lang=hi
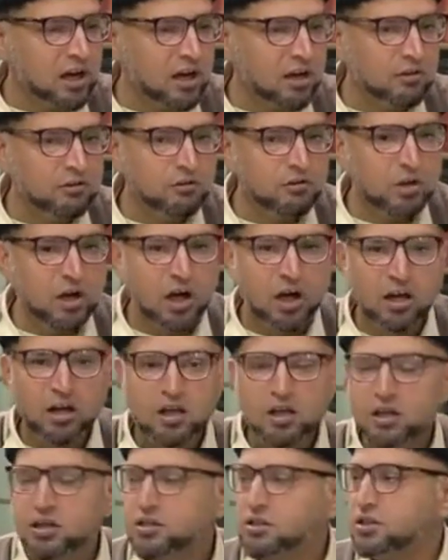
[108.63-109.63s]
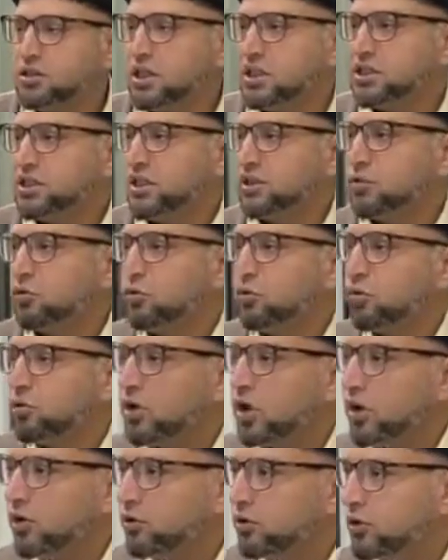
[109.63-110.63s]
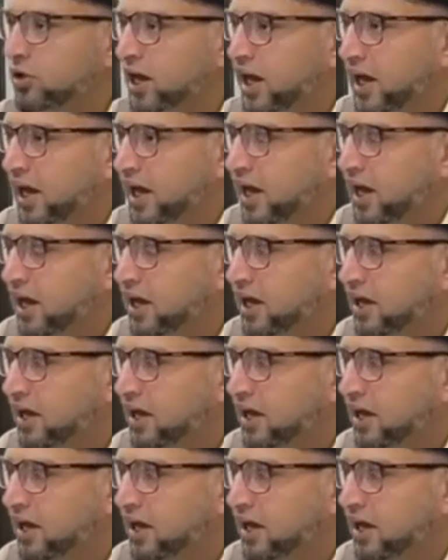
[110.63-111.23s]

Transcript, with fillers: रहा होगा जश्न हो रहे होंगे